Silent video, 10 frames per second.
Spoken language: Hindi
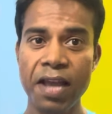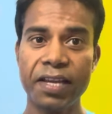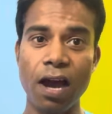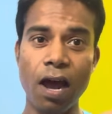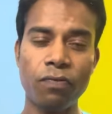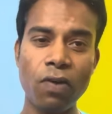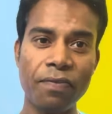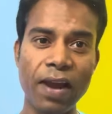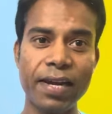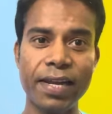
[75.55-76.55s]
कि अल्फा
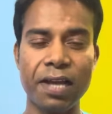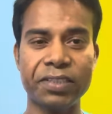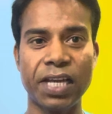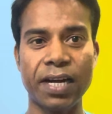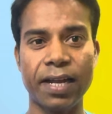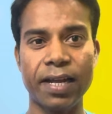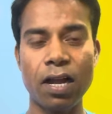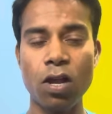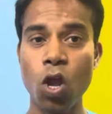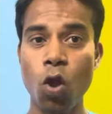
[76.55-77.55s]
फ्लाई लेना अच्छा
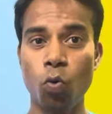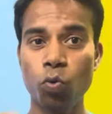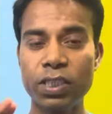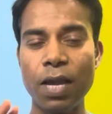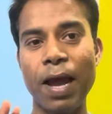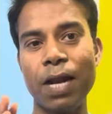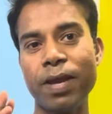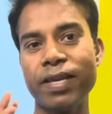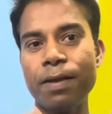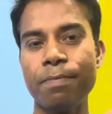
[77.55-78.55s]
रहेगा उसके बारे में
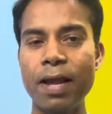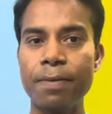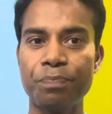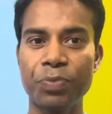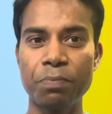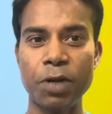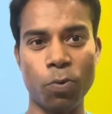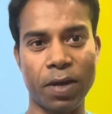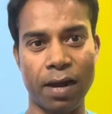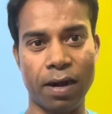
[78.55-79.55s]
ये मैं वीडियो
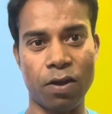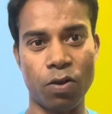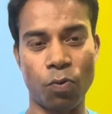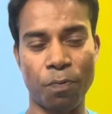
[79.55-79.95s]
बना रहा हूं